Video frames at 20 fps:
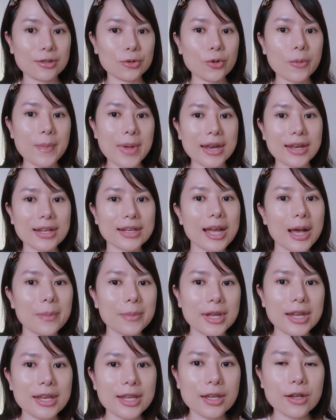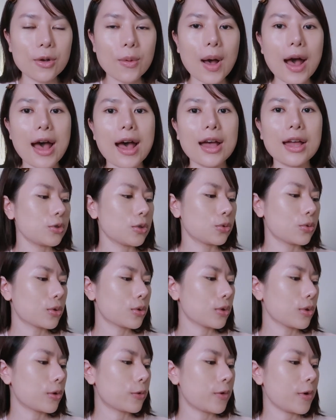ตัวแมตต์ทำได้ดีกว่าส่วนตัว
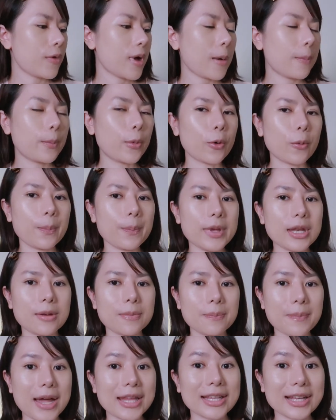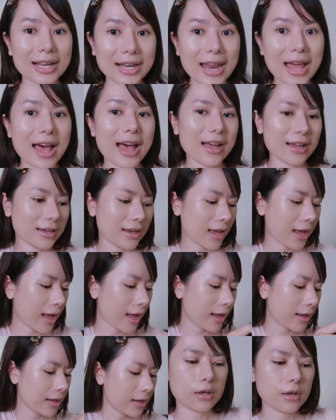โกลว์ฝ้ายว่าปกปิดปานกลางนะ
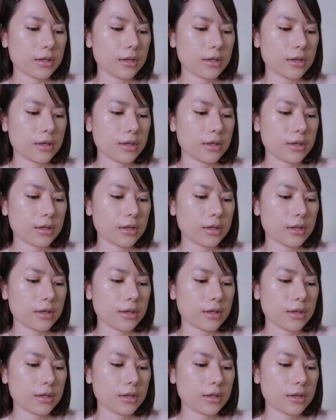คะ